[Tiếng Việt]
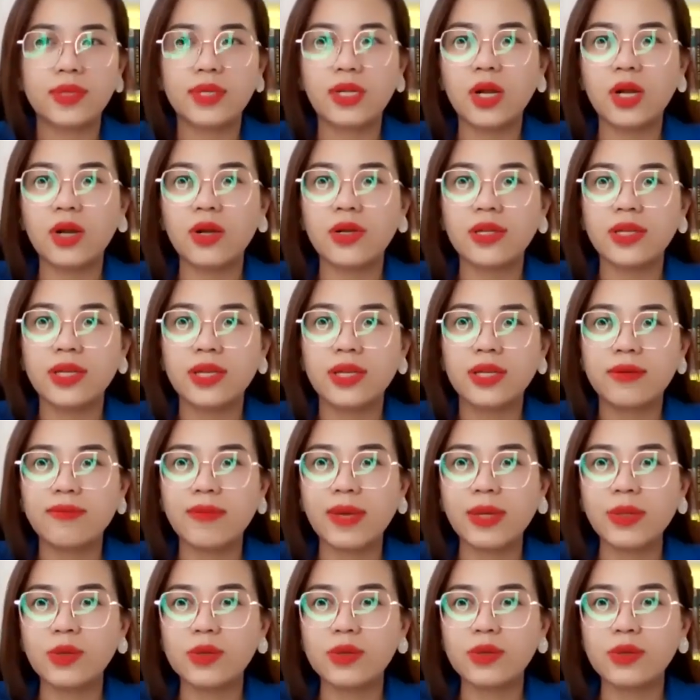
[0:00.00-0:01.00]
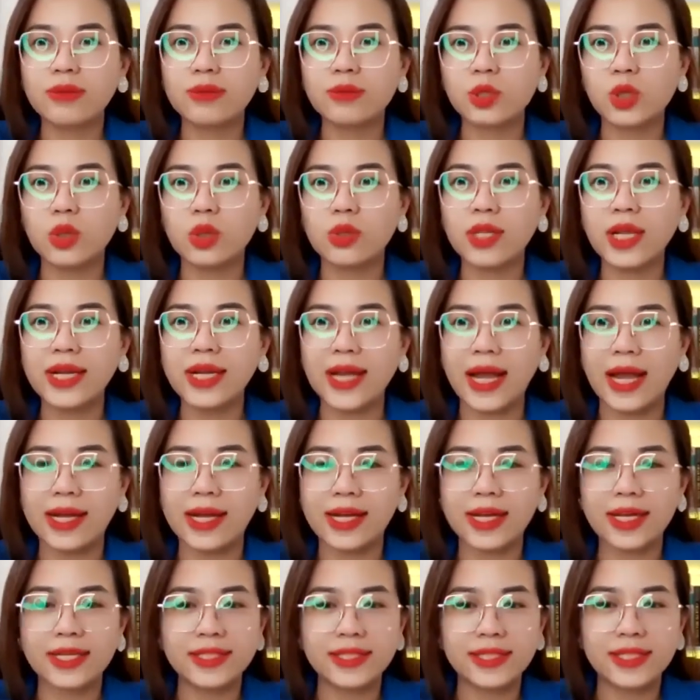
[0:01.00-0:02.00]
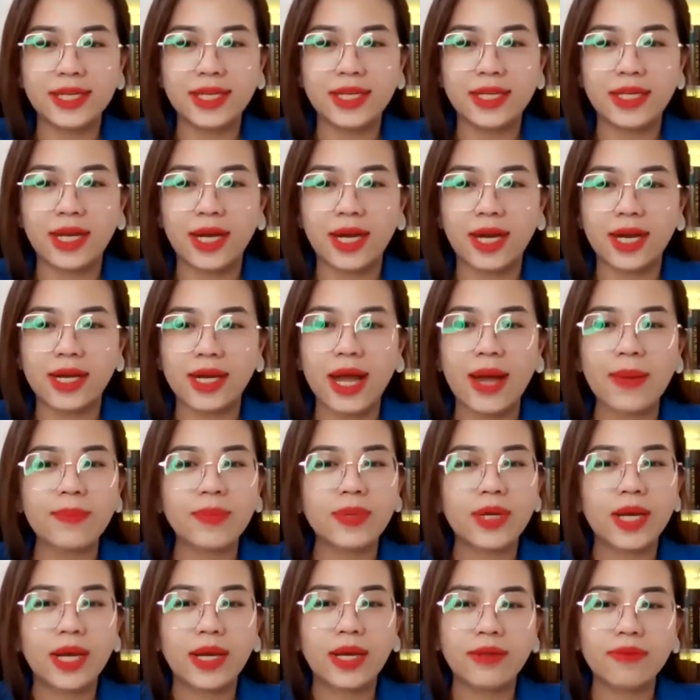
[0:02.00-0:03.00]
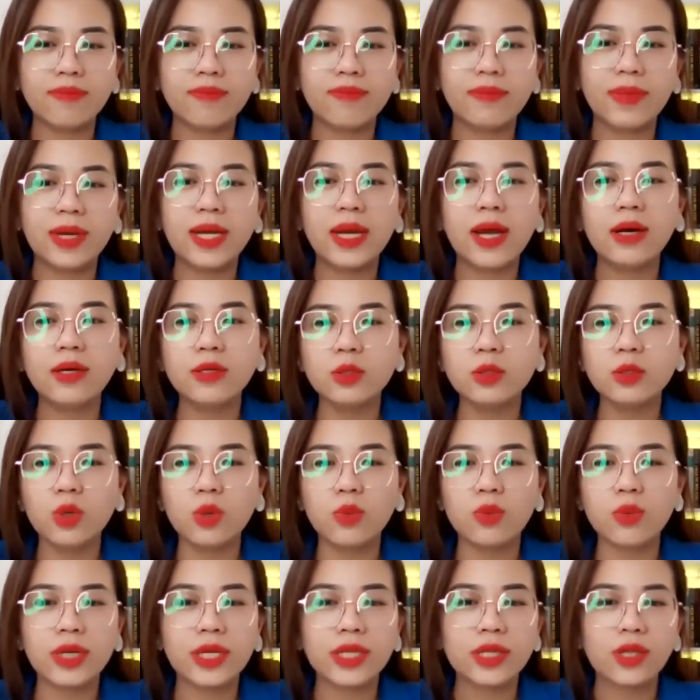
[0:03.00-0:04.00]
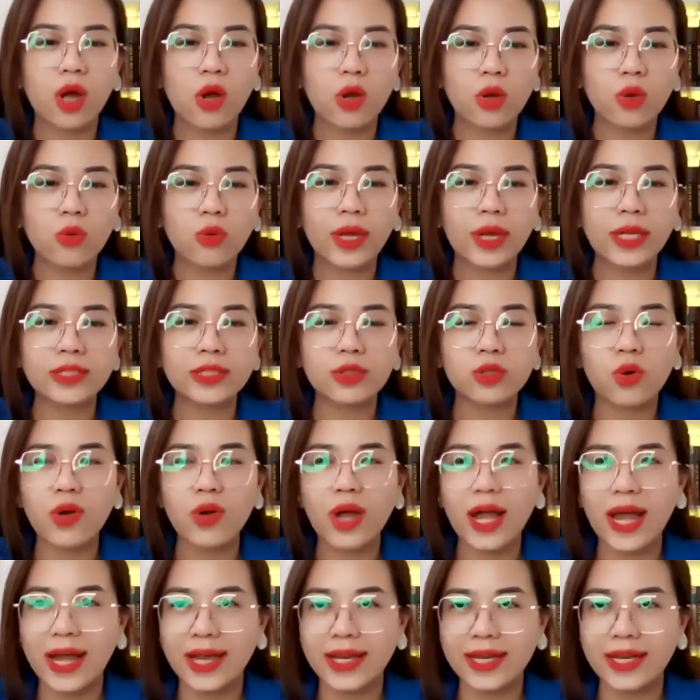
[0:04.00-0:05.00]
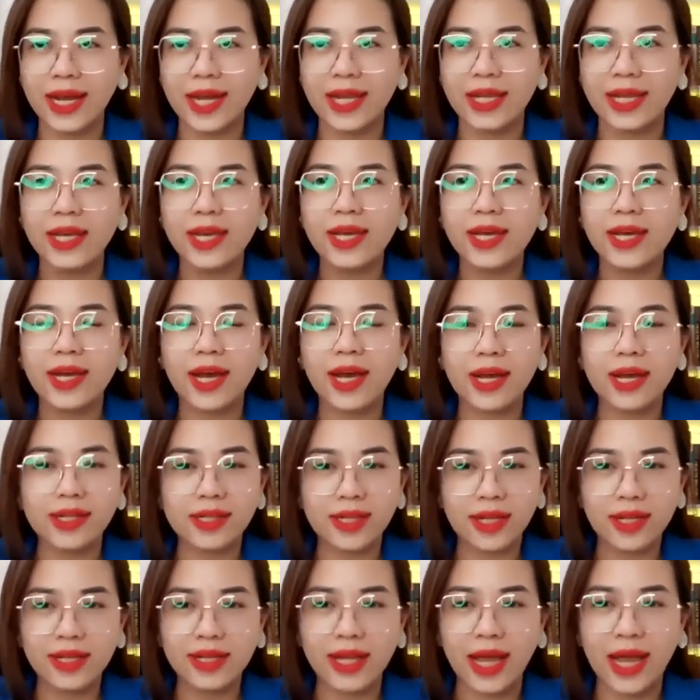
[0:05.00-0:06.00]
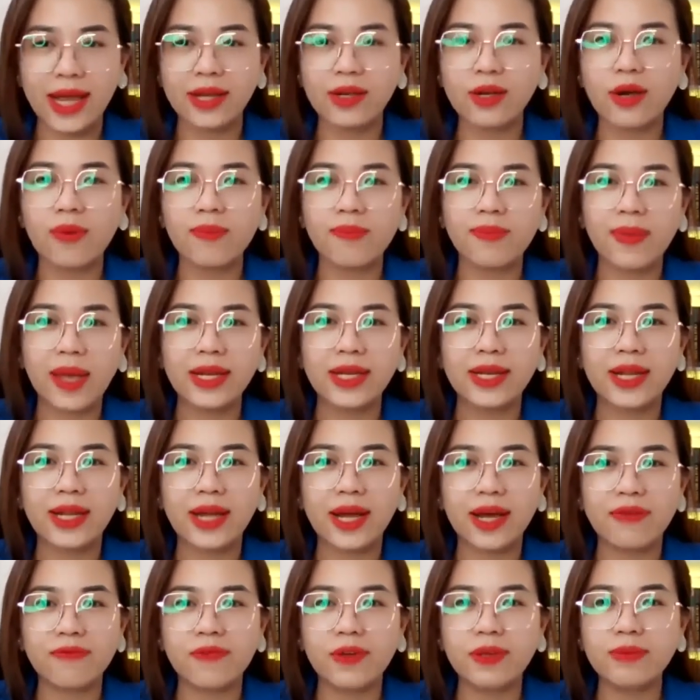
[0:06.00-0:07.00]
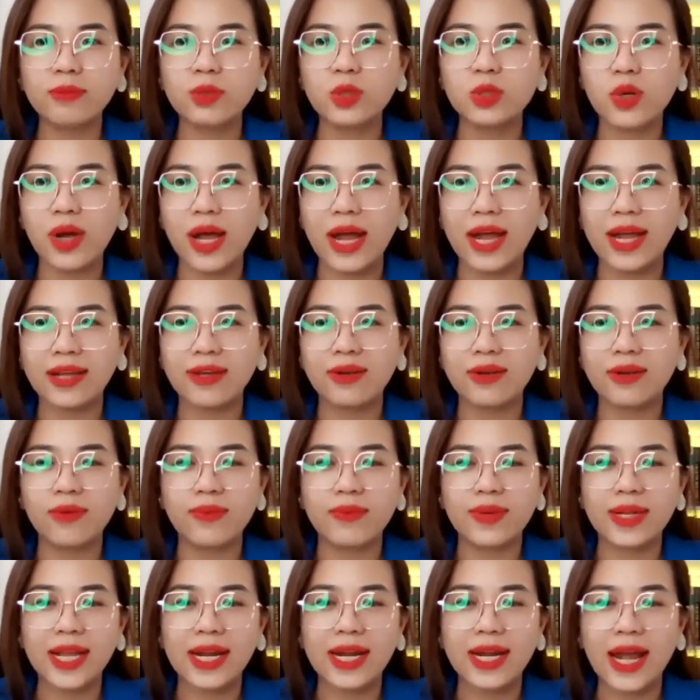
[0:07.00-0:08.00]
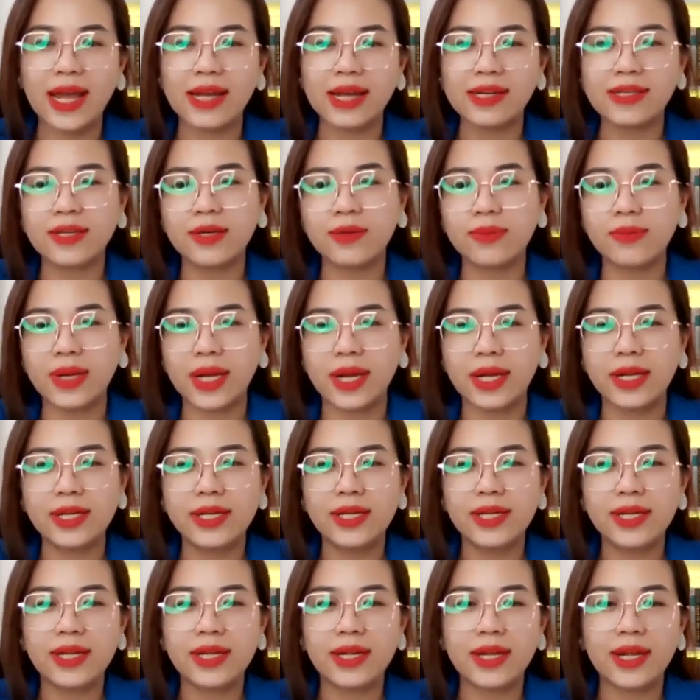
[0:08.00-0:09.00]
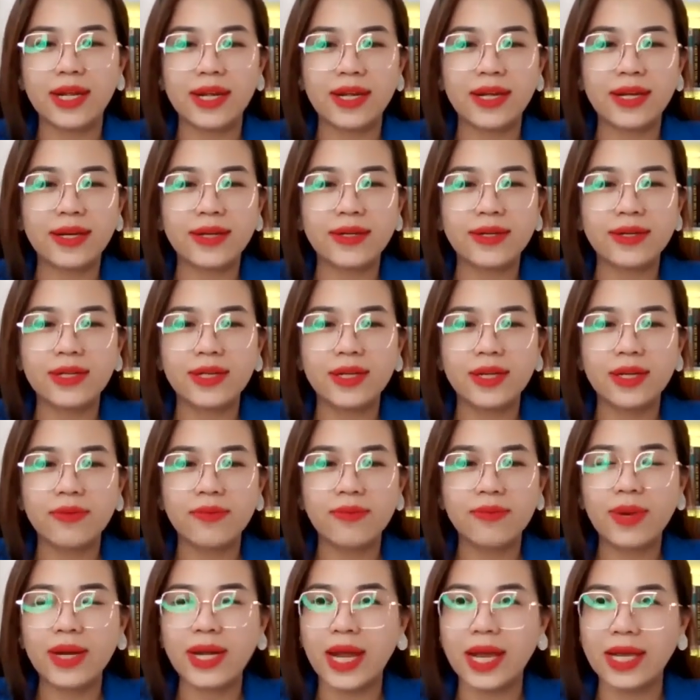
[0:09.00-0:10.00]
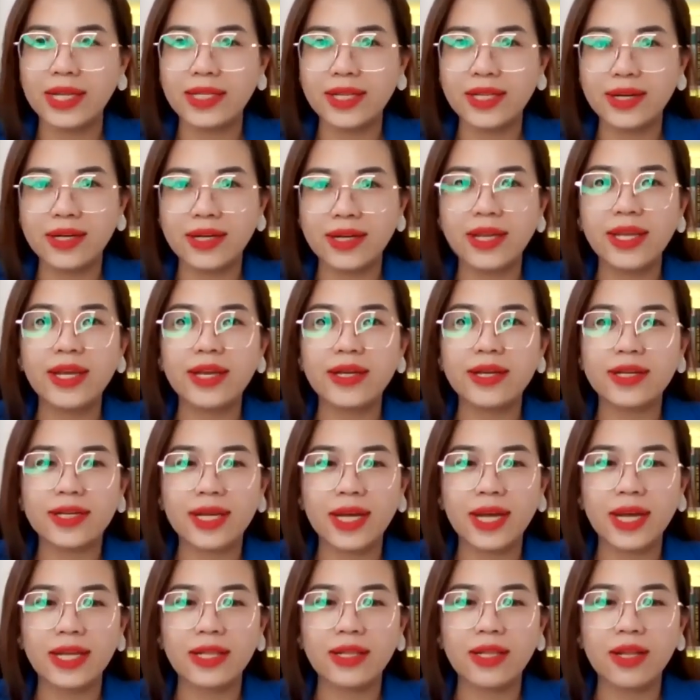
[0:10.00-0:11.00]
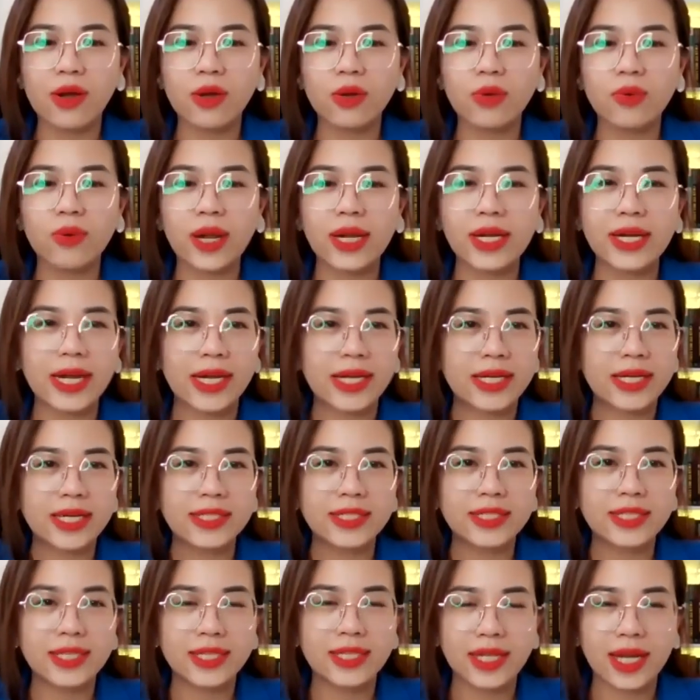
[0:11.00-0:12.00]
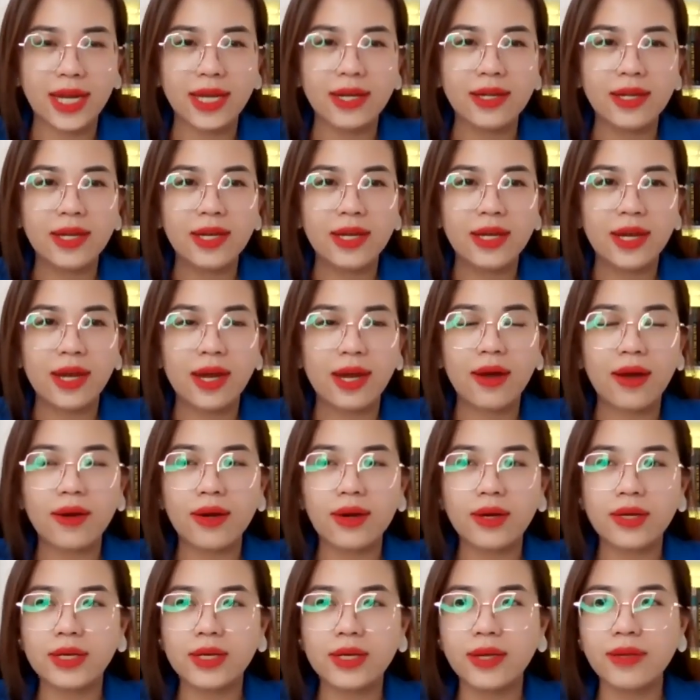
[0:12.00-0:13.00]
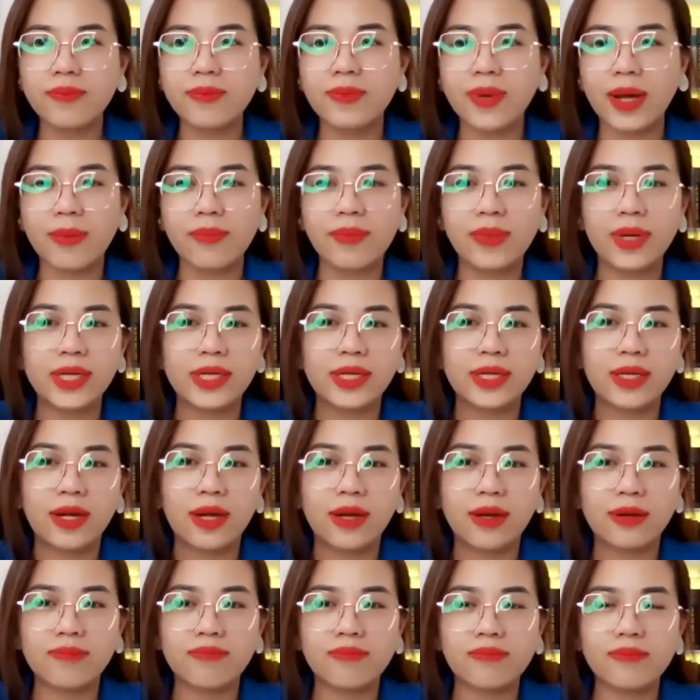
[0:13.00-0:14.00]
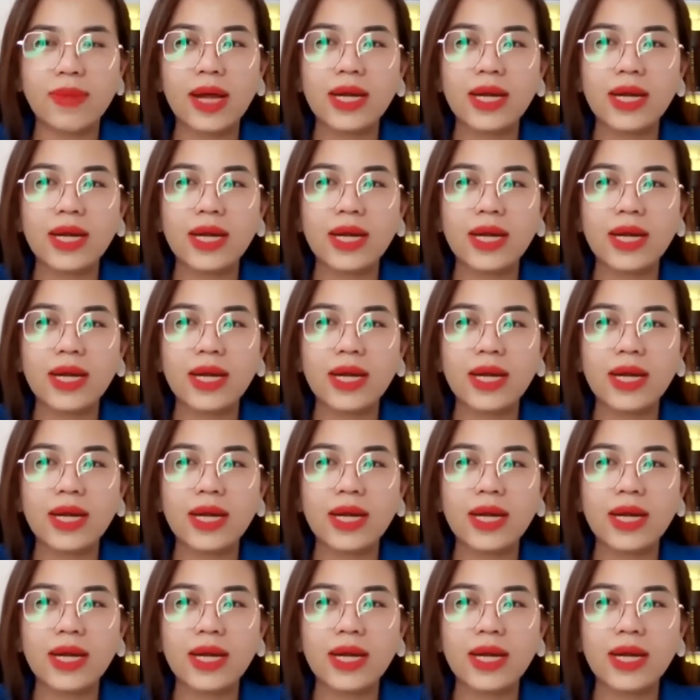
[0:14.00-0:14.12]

rồi bao nhiêu trong số tất cả các anh chị à, cam kết mình ứng dụng cái thói quen số 2 này à, thì hãy comment à, phím số 2 cùng với Thanh An được không ạ à mình hãy thực hiện cái thói quen này các anh chị nhé à, khi mà mình à,